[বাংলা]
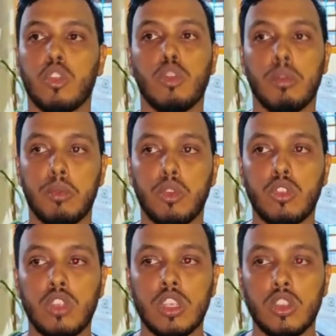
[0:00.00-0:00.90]
সবার
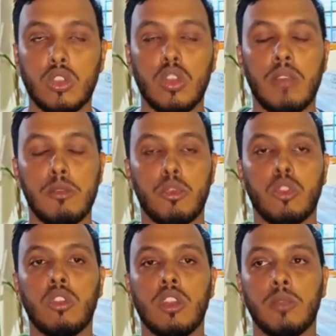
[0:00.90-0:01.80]
পরিচয় জিজ্ঞেস করলো আমি
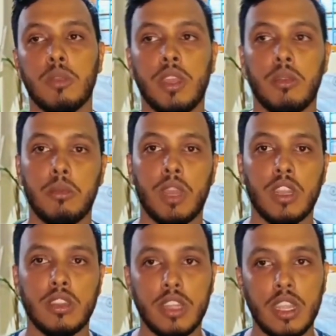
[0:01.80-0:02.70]
পরিচয় দিলাম যে ভাই আমি
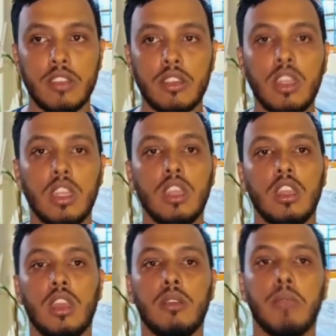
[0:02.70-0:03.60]
বাংলাদেশ থেকে আসছি
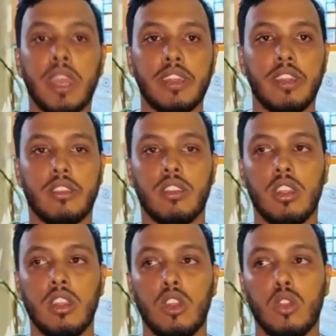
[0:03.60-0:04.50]
আমি বেড়াতে আসছি
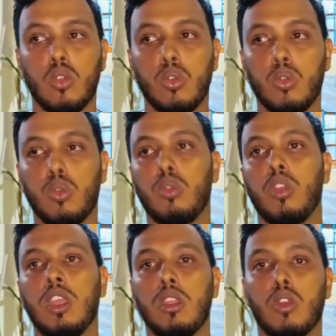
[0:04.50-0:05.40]
তো
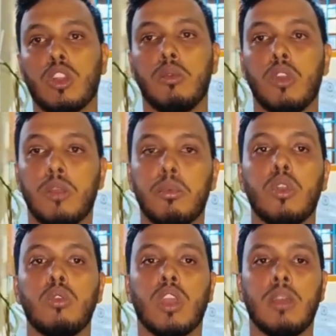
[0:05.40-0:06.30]
এই কথা বলার পরে
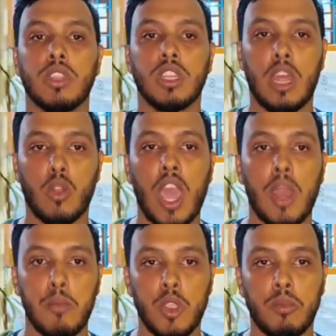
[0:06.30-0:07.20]
ওনারা আমার সাথে আরও
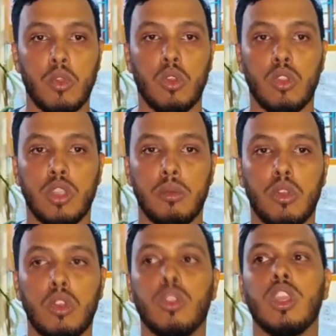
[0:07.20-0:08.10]
খারাপ বিহেভ করলো যে
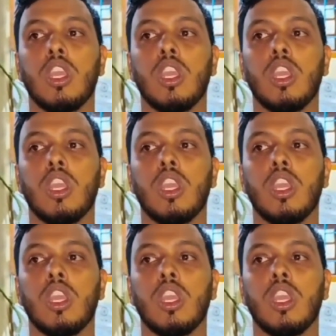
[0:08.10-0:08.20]
বললো যে